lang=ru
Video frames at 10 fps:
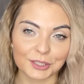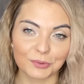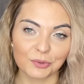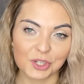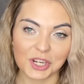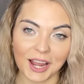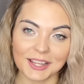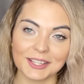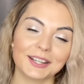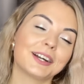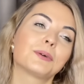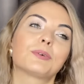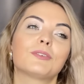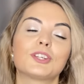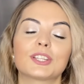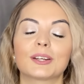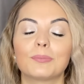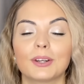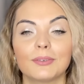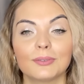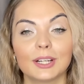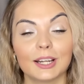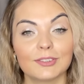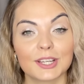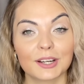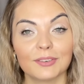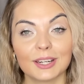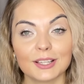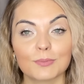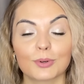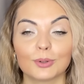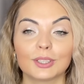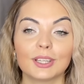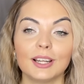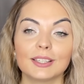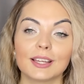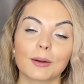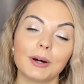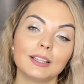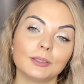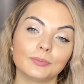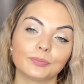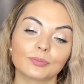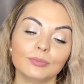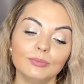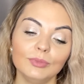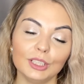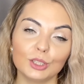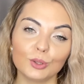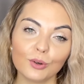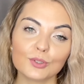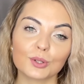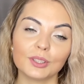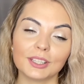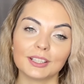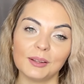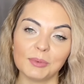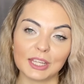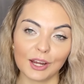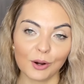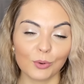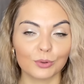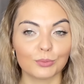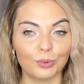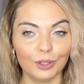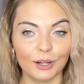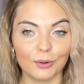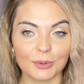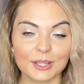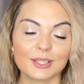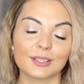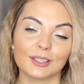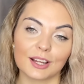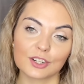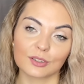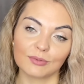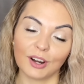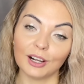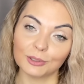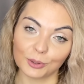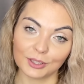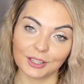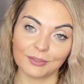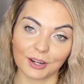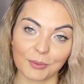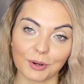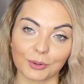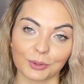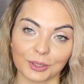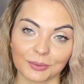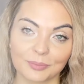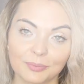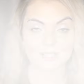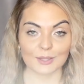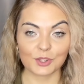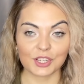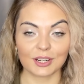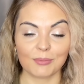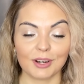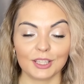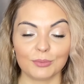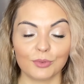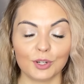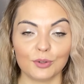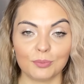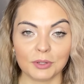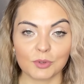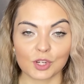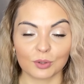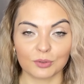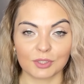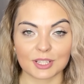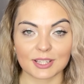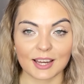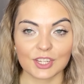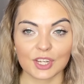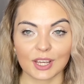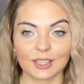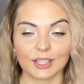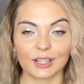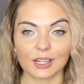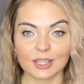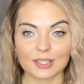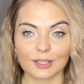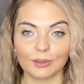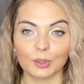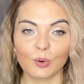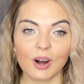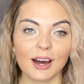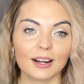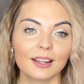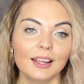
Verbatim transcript: звучания, как привычно привыкли все говорить про такие летние ароматы, но все-таки для меня он более уместен даже в холодное время года. И следующий аромат, мой любимчик от Versace, это Crystal Noir.